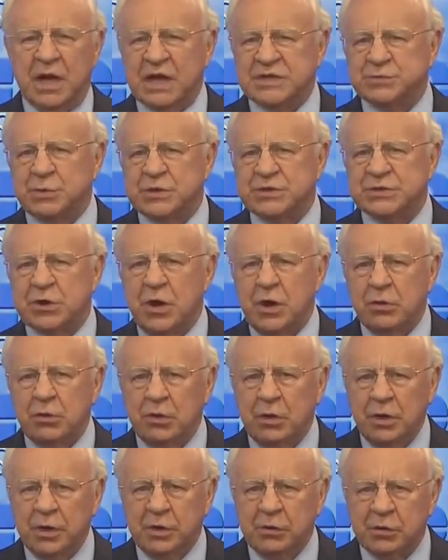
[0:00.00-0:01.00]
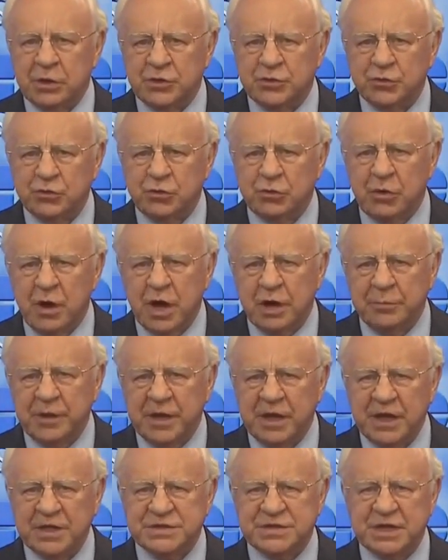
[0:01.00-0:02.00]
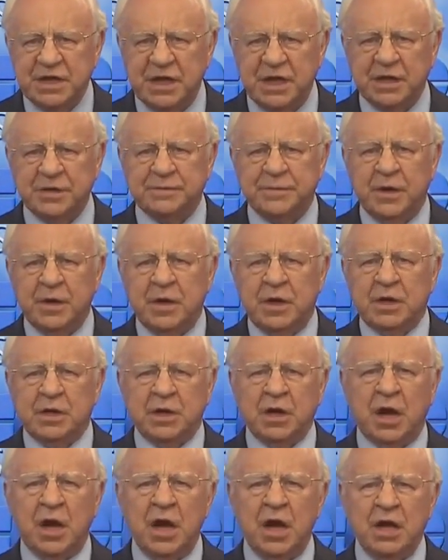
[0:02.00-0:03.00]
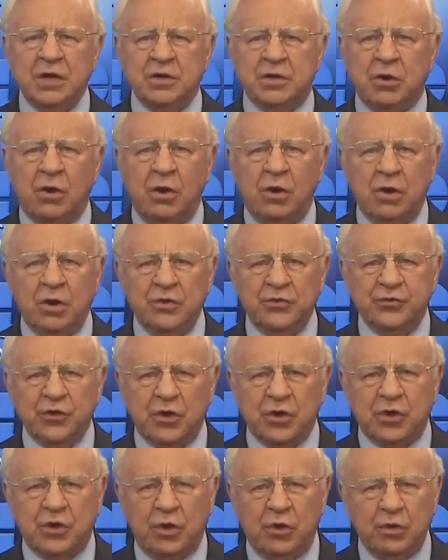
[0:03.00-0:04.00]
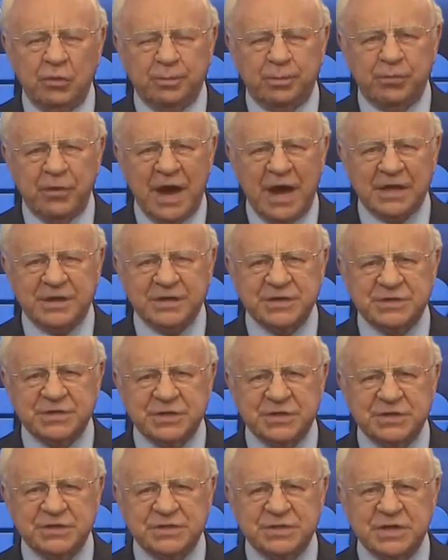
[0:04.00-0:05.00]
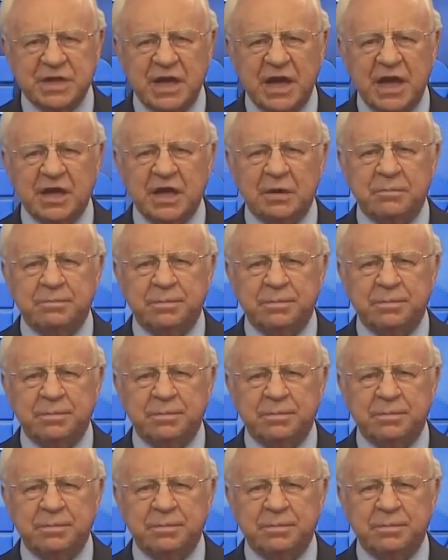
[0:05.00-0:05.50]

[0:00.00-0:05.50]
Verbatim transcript: Dans Deutéronome 18, nous avons lu que Dieu qualifie l'occultisme d'abomination.